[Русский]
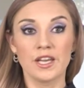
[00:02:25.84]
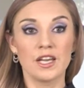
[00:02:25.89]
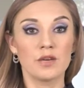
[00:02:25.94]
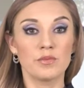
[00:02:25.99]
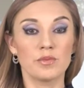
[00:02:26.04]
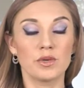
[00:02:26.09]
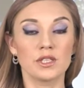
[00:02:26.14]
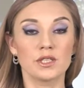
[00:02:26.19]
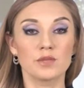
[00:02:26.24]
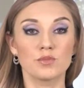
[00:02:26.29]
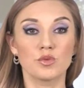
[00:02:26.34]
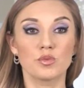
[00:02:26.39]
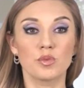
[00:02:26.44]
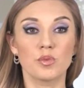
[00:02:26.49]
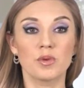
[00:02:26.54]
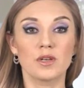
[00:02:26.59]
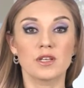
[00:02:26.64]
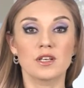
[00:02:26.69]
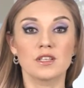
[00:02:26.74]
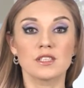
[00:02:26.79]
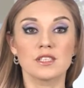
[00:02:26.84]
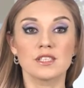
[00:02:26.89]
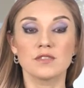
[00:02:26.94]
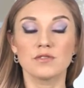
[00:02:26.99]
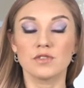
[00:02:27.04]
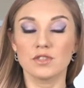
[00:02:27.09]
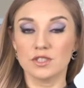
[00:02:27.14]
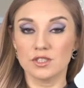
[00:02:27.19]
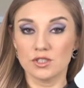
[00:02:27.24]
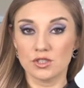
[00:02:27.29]
Поэтому публикация
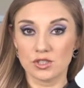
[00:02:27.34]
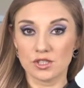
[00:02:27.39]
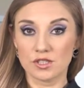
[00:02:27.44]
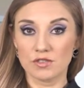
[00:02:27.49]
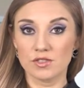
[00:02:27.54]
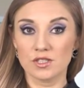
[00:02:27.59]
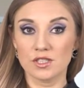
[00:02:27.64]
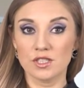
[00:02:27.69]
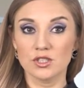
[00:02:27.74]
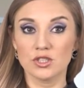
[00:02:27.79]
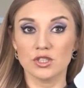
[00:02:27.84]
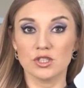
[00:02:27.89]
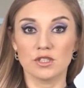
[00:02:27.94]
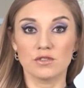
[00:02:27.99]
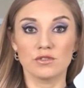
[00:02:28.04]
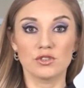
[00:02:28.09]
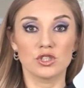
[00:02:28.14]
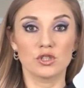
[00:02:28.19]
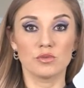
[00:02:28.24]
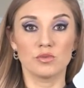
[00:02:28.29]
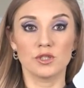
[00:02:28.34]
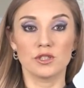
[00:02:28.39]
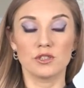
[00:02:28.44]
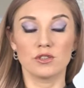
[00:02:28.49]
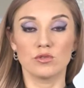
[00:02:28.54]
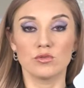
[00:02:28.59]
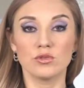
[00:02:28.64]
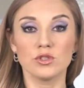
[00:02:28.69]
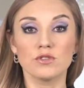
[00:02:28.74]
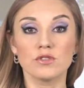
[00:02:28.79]
фактического значения выше
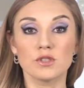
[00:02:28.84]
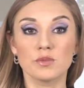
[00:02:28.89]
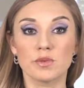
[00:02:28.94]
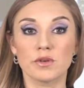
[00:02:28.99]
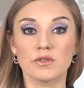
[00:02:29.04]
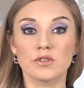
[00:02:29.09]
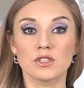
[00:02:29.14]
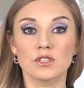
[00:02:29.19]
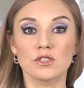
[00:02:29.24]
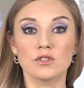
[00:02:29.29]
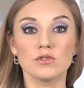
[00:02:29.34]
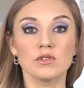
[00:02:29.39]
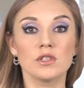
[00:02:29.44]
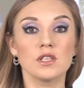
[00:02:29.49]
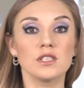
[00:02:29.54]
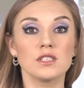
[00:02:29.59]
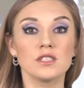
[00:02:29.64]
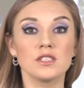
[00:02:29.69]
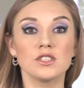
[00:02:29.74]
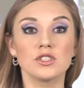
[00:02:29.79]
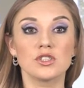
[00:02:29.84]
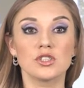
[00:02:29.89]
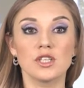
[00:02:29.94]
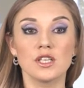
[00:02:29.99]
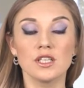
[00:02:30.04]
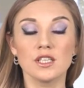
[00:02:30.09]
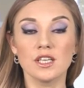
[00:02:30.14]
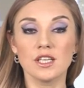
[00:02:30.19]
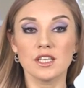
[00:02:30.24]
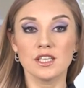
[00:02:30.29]
предыдущего спровоцирует
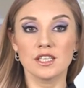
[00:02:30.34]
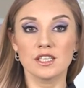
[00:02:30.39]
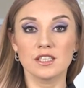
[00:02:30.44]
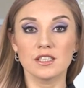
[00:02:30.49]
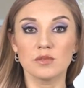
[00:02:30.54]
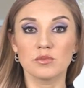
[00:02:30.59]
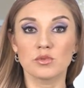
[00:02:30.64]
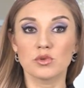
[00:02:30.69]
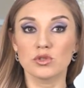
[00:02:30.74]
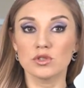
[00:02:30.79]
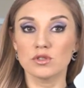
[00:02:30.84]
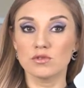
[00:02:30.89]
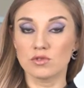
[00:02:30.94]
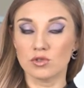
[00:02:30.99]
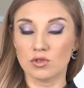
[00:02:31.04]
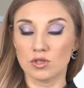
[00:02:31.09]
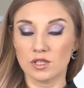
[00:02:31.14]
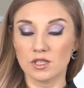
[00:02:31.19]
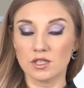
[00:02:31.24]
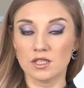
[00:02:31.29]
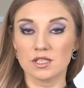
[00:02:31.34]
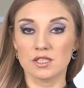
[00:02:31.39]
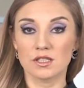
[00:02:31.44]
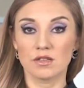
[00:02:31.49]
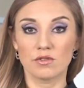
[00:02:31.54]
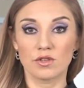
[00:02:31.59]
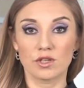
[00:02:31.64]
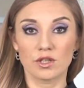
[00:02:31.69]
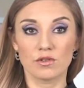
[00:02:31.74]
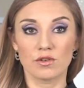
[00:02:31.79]
снижение иены против других
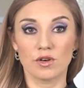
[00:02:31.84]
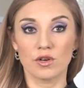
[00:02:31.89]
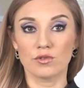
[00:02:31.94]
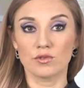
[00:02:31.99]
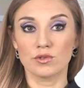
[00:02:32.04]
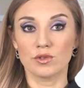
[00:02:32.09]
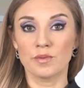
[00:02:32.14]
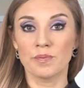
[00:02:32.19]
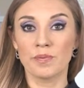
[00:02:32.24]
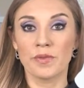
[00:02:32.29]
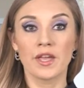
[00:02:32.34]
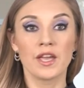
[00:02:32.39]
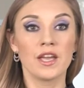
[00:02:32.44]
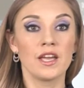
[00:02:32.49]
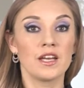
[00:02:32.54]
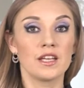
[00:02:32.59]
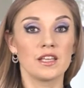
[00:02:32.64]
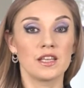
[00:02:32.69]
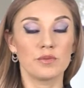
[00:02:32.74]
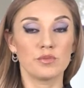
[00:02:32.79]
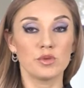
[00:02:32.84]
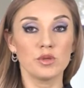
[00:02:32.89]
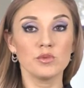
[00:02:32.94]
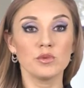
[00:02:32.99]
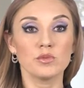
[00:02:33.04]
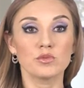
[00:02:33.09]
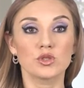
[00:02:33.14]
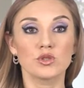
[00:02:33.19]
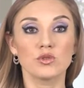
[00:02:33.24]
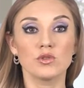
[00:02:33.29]
основных валют.
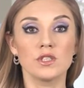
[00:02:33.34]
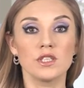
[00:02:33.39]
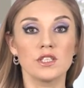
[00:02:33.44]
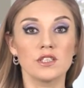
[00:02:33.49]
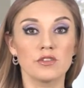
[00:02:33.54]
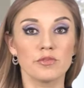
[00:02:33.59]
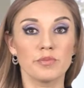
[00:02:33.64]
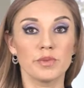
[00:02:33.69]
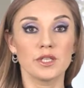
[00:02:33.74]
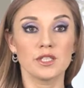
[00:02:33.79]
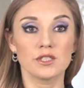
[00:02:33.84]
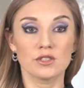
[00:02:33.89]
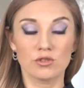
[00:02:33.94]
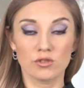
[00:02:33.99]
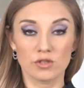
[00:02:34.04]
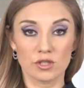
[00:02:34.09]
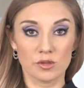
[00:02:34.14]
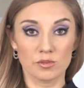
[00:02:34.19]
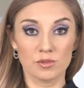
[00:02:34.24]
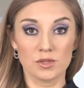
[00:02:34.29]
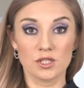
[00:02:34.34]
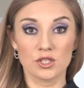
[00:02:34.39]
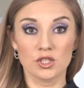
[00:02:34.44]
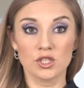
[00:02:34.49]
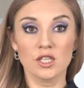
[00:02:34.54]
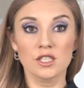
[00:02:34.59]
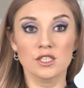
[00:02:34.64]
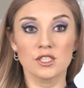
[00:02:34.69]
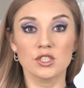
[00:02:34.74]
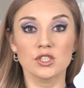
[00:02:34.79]
Напомним, что иена в паре с долларом
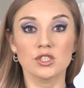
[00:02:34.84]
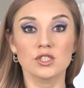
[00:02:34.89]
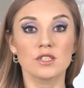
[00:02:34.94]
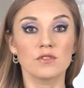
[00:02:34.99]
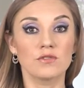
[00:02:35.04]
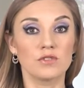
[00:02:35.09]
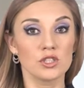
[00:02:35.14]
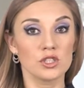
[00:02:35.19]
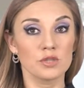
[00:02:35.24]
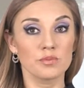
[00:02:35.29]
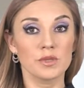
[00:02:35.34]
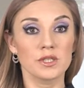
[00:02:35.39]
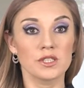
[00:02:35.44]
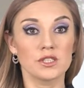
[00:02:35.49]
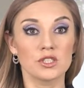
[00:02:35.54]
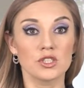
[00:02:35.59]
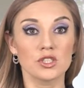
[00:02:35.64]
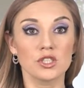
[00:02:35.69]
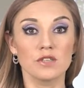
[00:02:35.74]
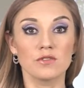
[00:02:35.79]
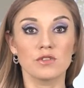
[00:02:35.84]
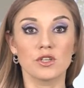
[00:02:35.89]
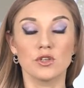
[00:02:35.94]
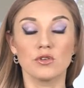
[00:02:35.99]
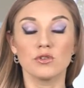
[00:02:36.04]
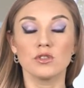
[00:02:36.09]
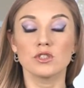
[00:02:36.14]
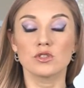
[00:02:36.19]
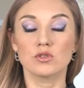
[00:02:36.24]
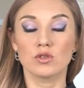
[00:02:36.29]
США держится выше поддержки в
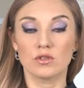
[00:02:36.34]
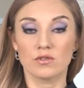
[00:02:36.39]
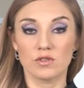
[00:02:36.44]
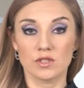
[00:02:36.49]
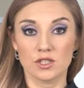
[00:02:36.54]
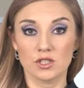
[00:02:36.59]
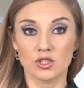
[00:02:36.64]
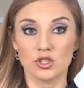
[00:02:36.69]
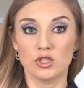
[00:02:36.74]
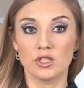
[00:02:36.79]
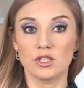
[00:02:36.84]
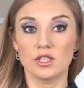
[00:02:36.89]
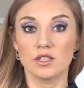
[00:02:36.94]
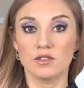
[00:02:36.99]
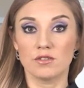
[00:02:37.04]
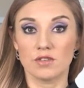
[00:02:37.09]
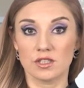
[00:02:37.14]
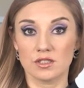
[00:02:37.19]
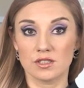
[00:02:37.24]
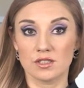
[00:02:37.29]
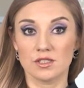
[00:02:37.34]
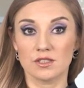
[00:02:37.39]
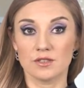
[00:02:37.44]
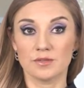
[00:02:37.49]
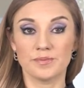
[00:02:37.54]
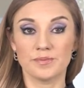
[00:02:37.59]
районе 124.20.